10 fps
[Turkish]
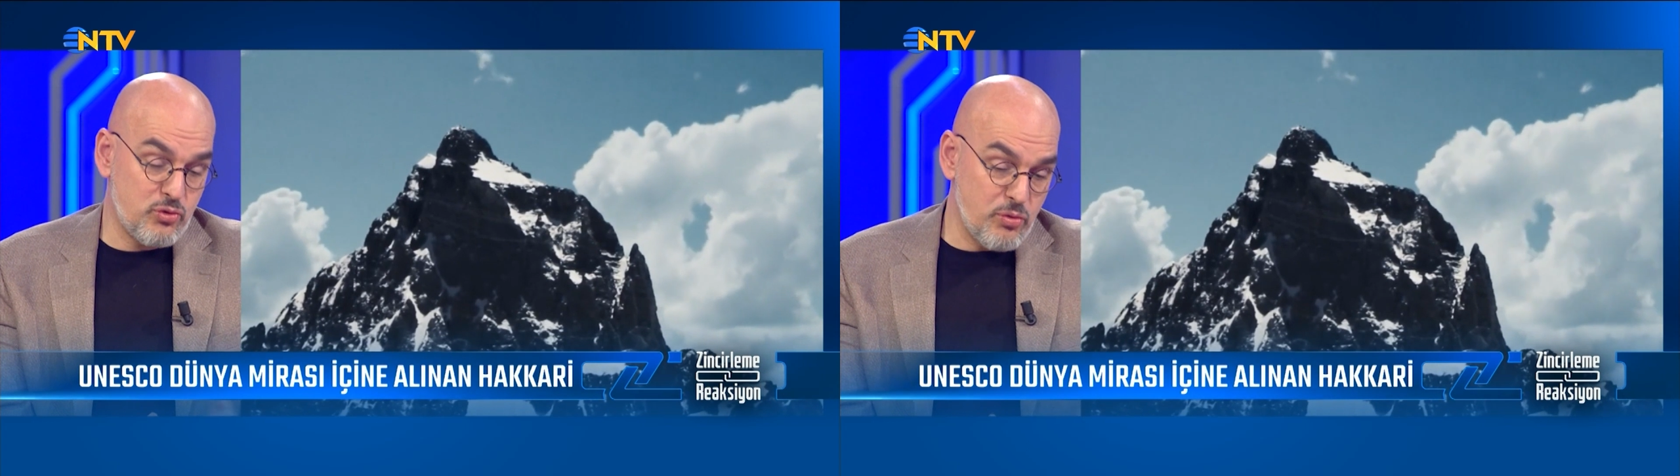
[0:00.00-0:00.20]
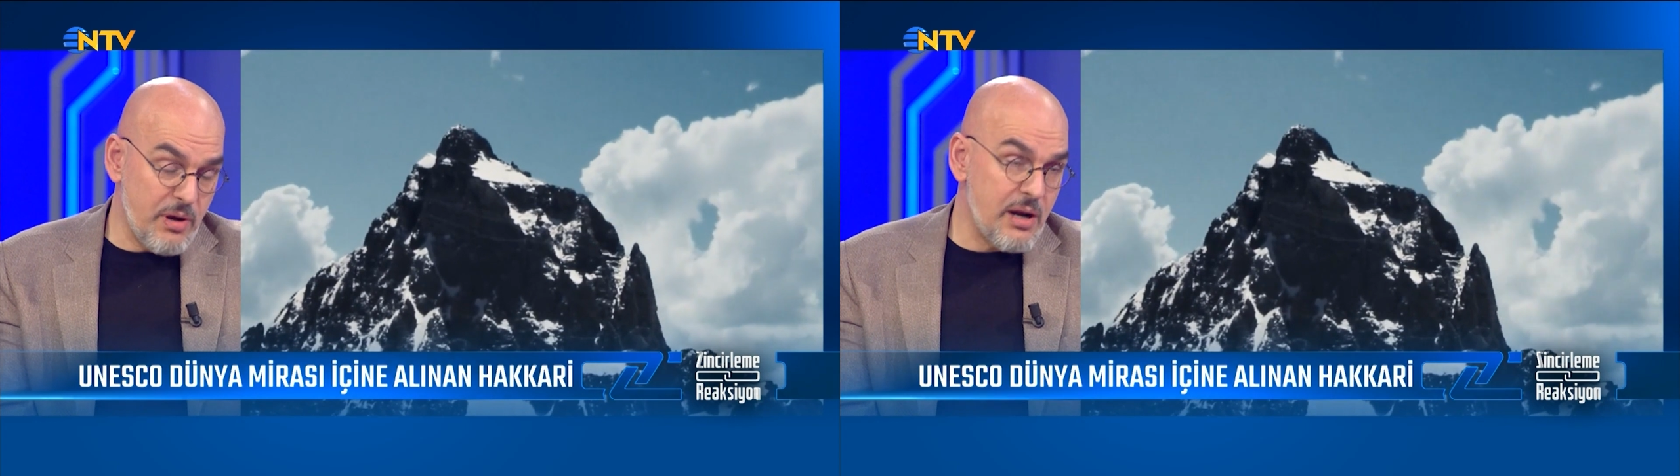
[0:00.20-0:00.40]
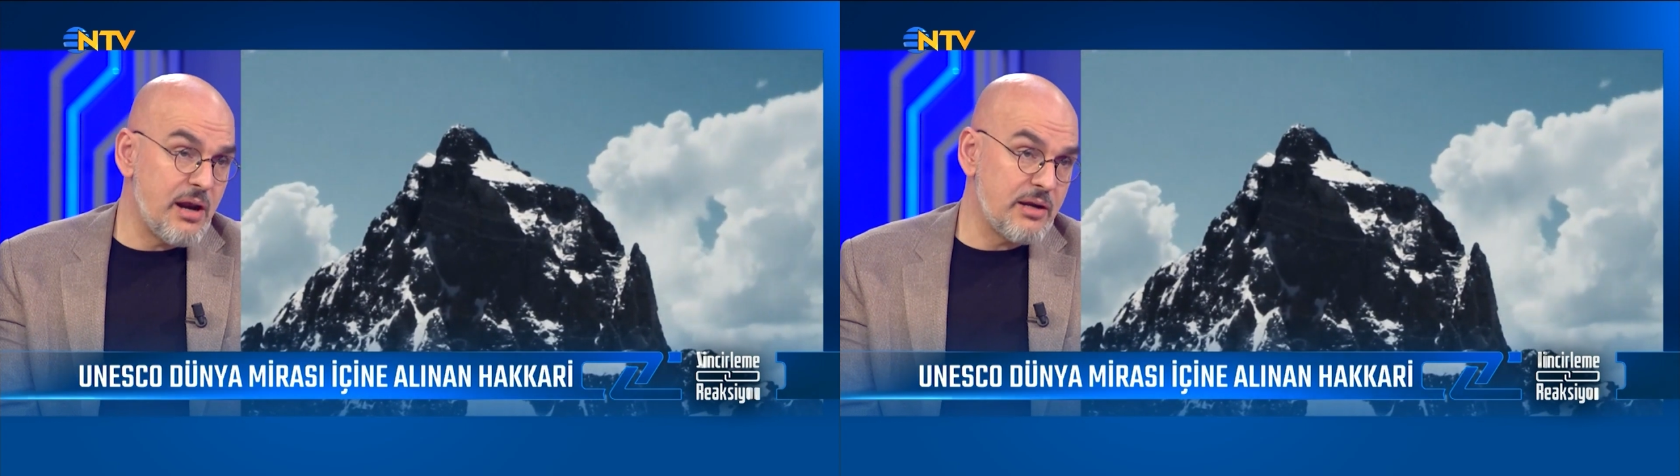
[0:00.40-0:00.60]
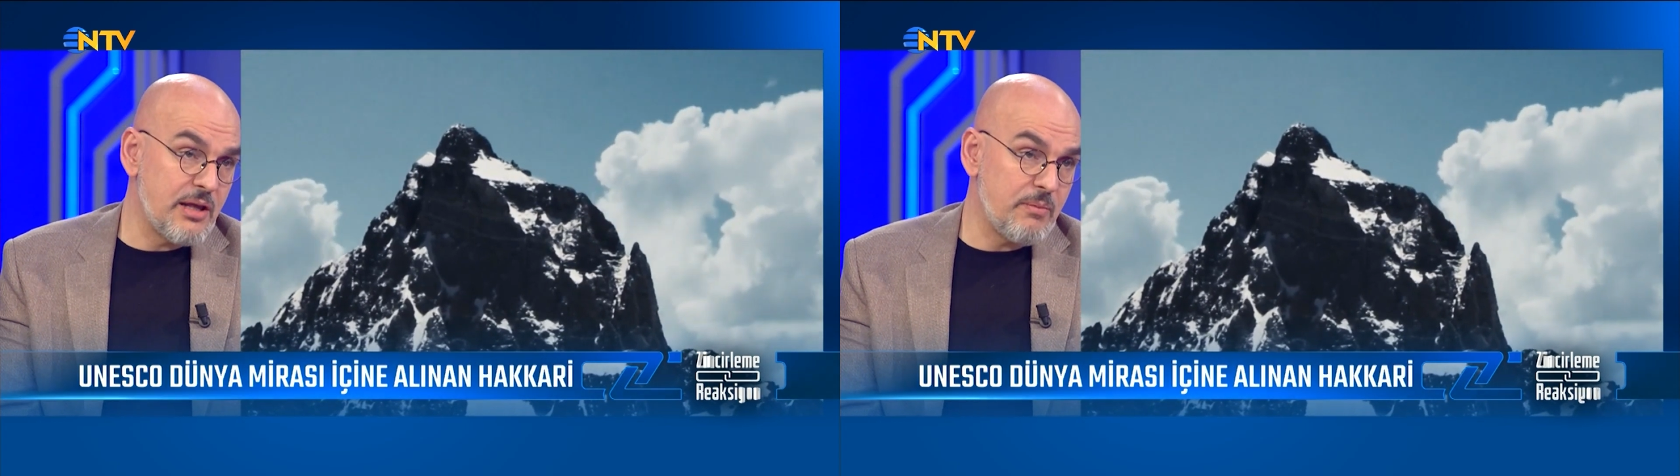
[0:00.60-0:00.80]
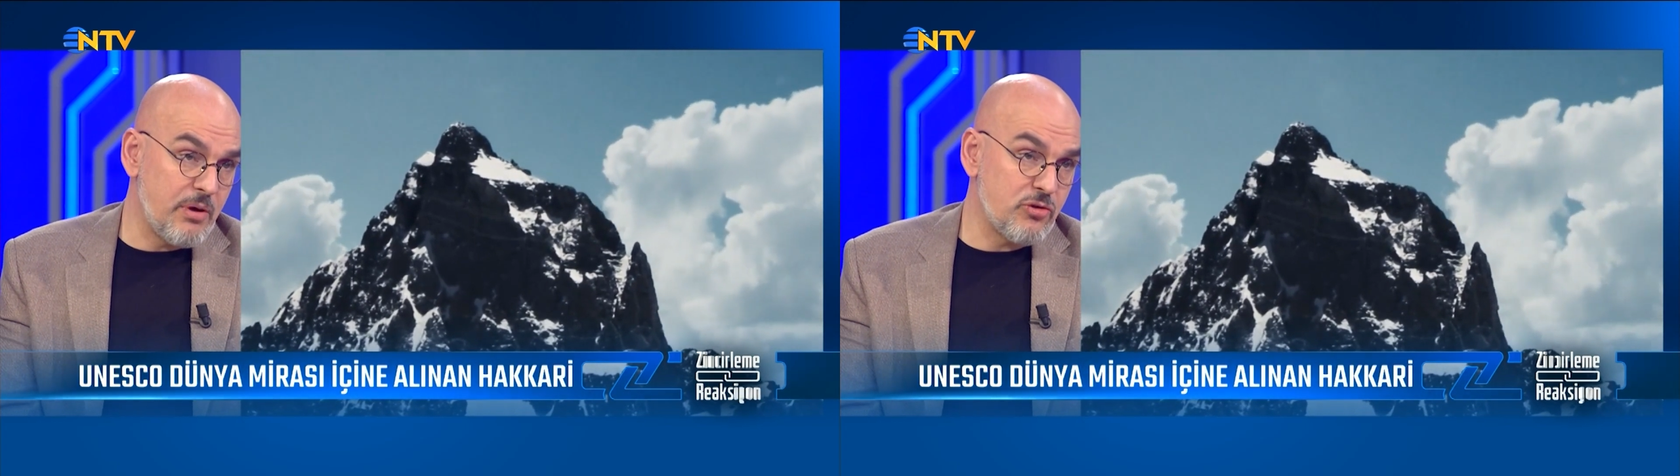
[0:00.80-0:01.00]

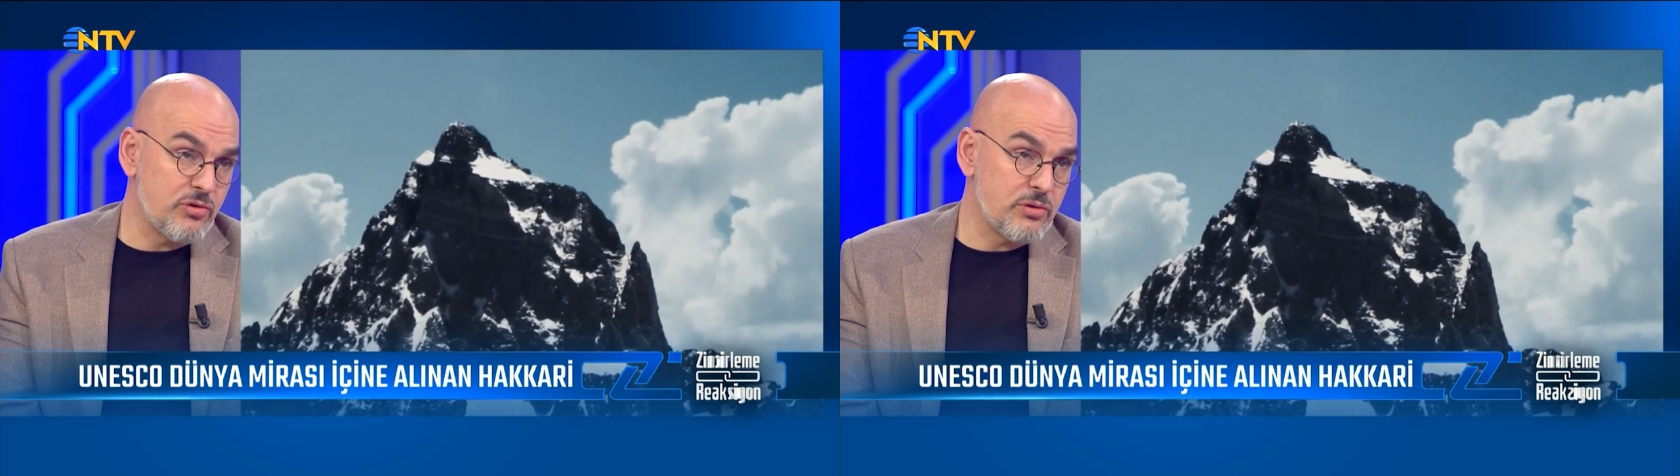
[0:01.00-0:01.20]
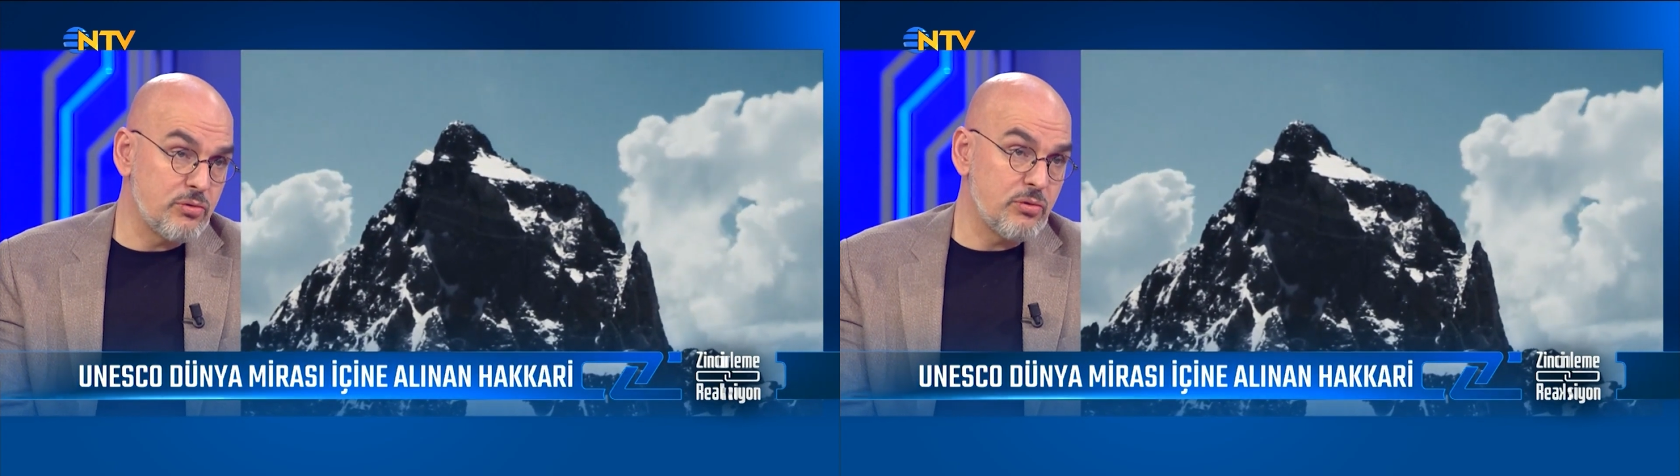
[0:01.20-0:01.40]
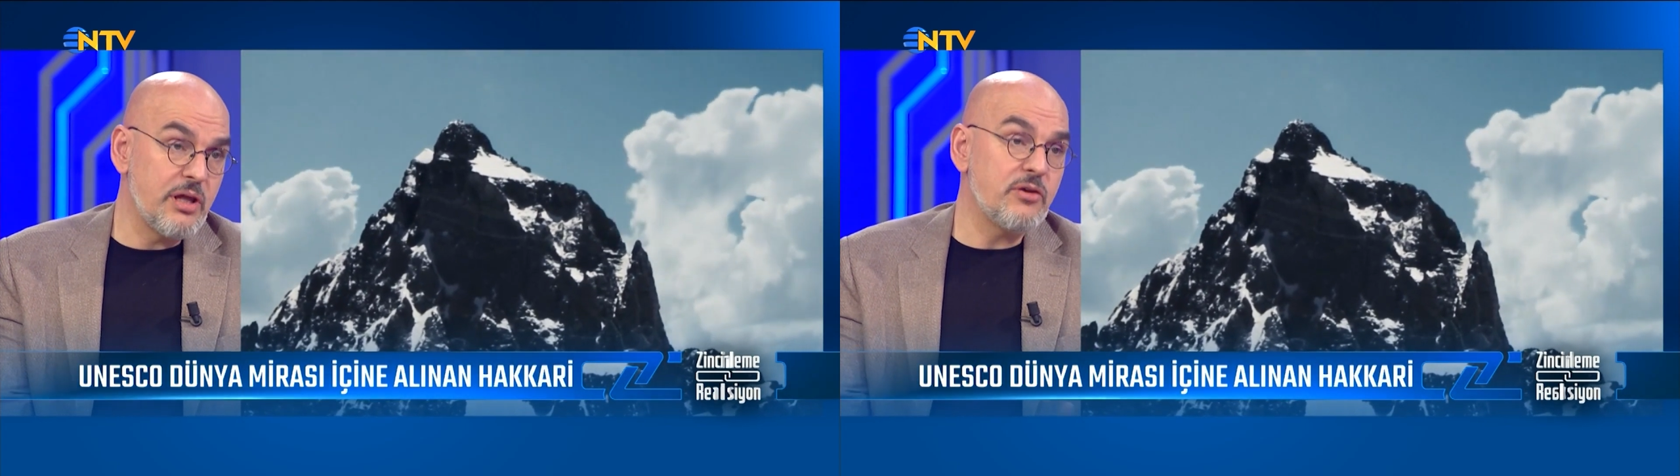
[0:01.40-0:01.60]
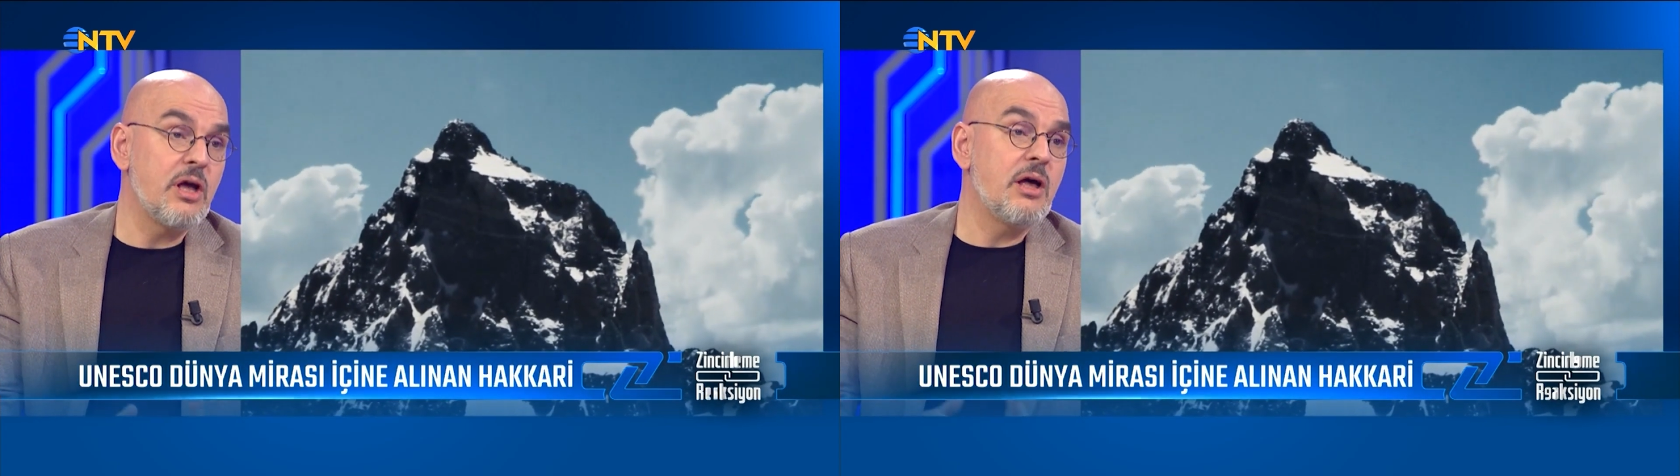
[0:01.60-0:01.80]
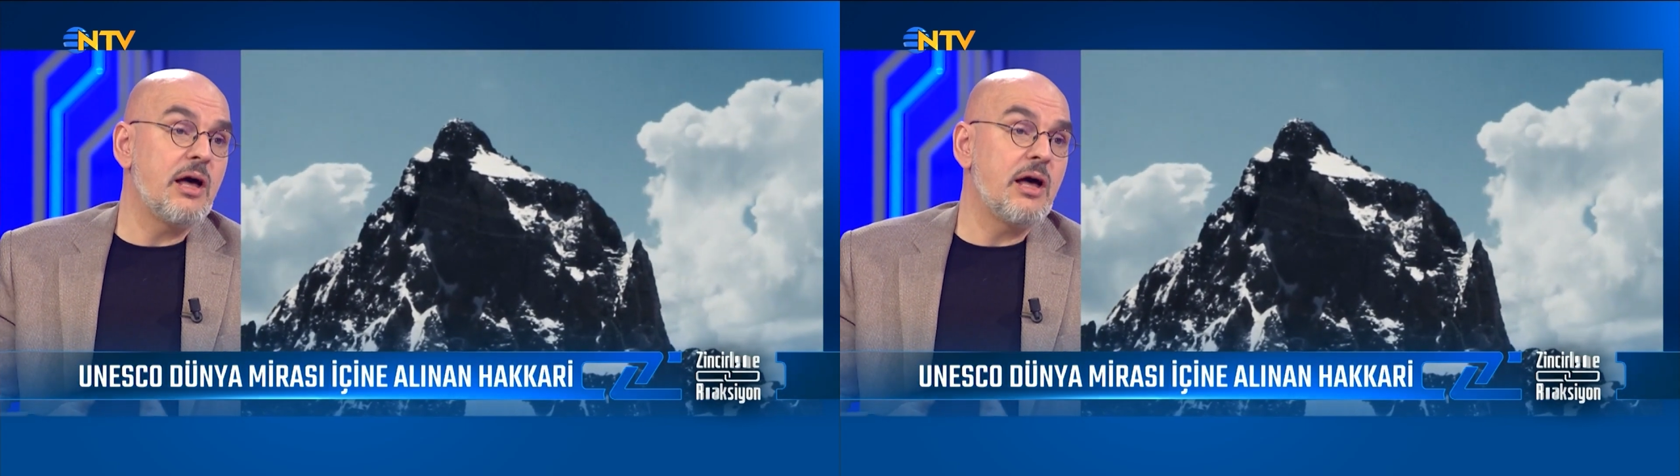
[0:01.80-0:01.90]
Sümerlerden başlatıyorlar.